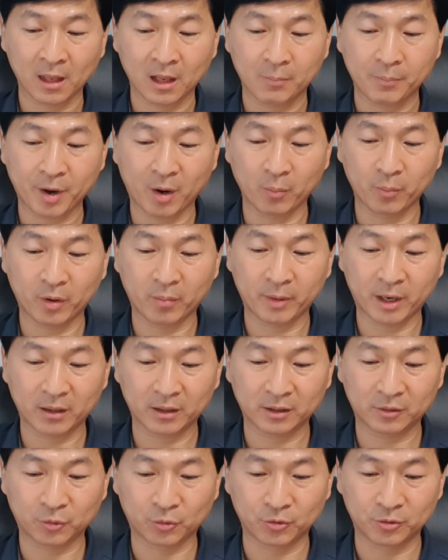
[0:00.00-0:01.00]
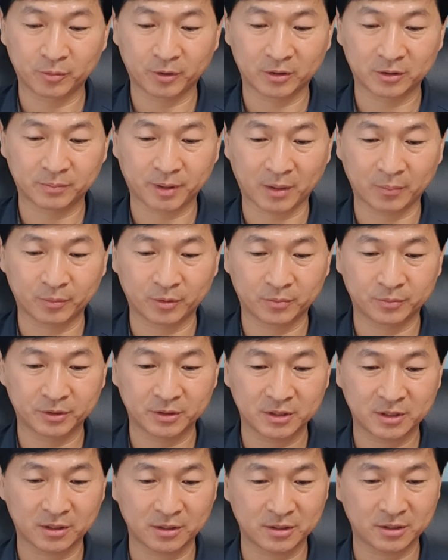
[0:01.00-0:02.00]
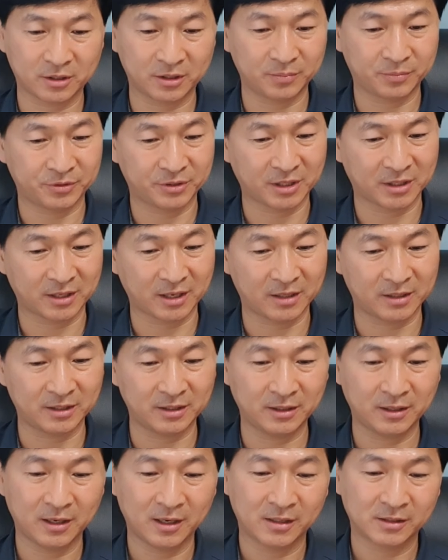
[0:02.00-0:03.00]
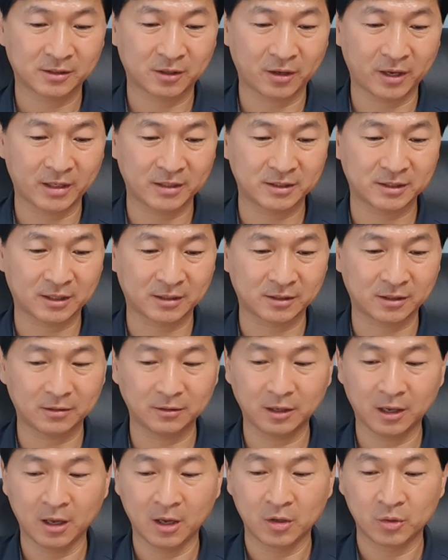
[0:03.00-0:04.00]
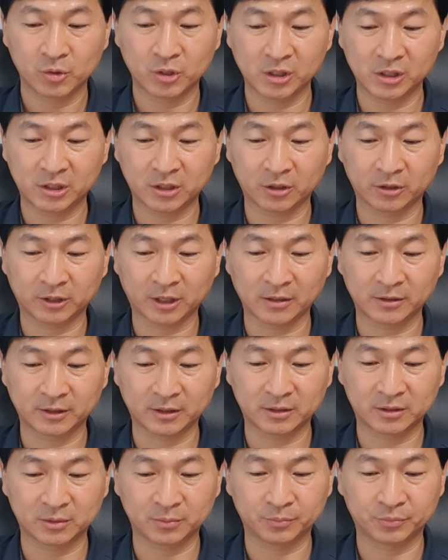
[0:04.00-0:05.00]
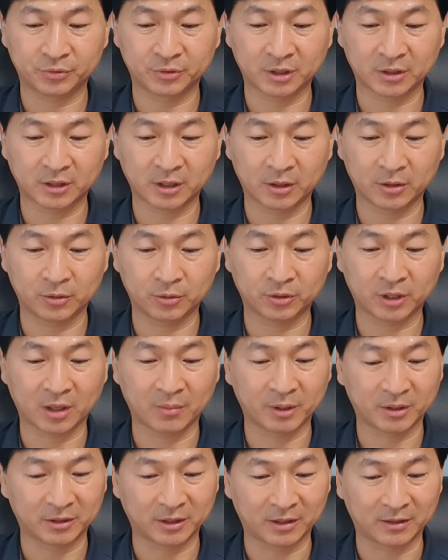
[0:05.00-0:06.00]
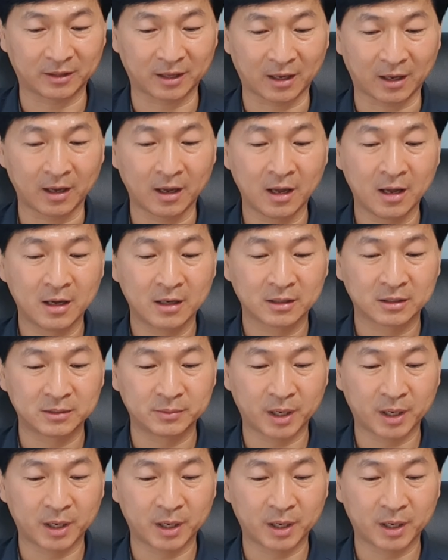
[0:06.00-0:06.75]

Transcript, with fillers: 평범하게 돈을 버는 방법은 천천히 부자되기, 사행차선, 휠체어 탈 때쯤 부자되기로 대변된다. 그